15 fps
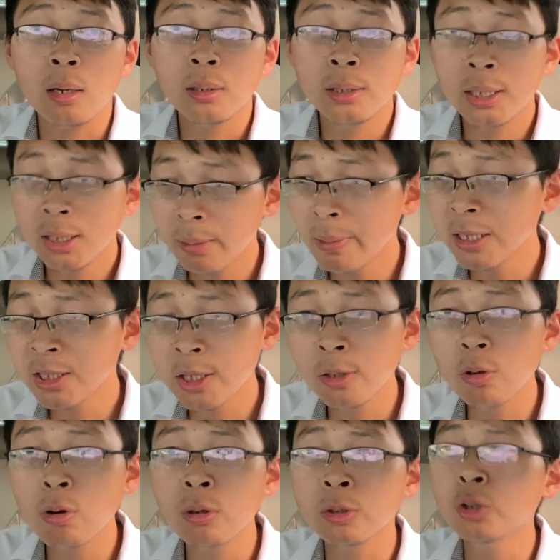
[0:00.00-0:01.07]
你他妈亲
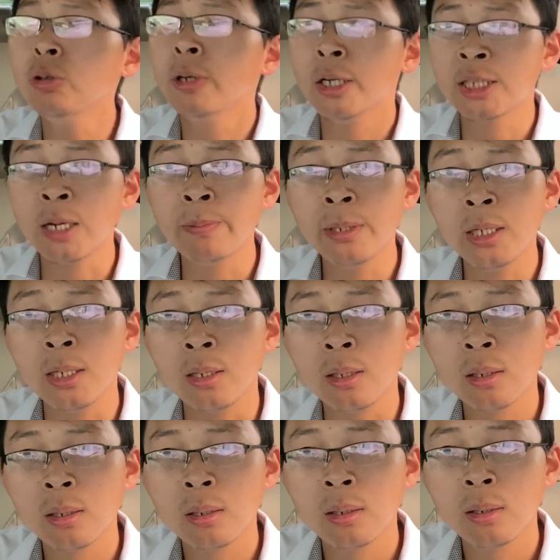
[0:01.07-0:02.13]
共就要枪毙，
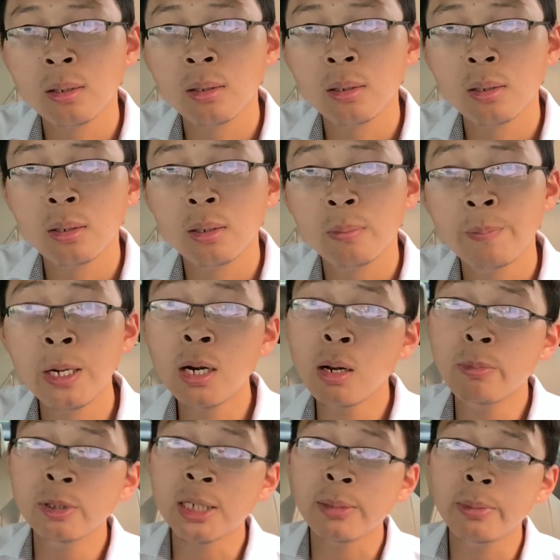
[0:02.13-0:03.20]
凭什么
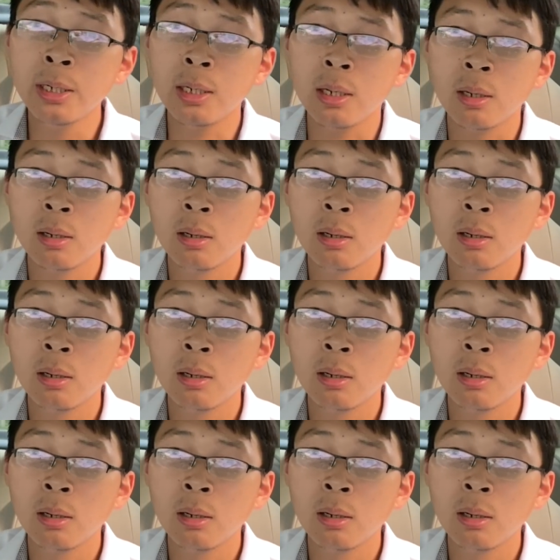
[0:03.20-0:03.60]
不枪毙？